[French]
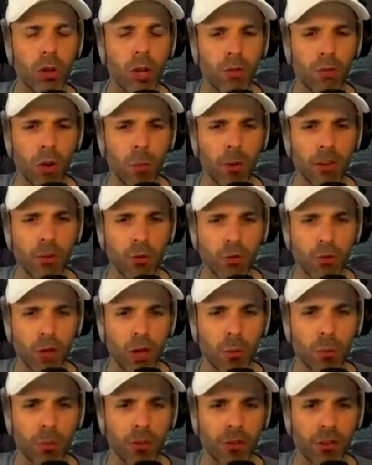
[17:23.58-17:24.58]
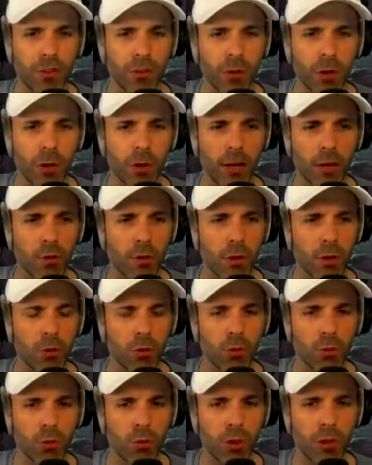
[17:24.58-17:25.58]
information sur la position à l'heure actuelle
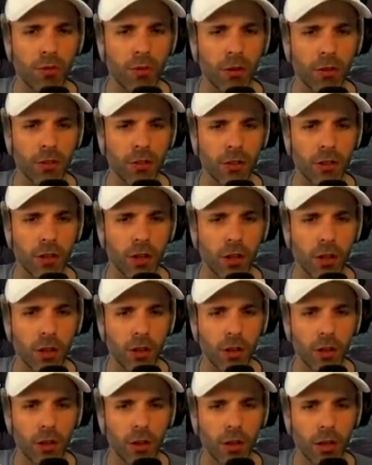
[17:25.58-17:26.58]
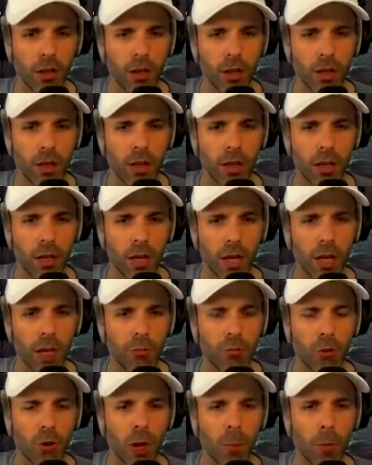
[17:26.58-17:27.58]
du, du défenseur. Et il
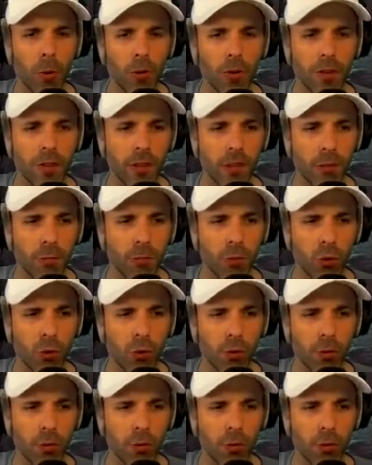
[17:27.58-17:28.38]
faut la prendre cette info.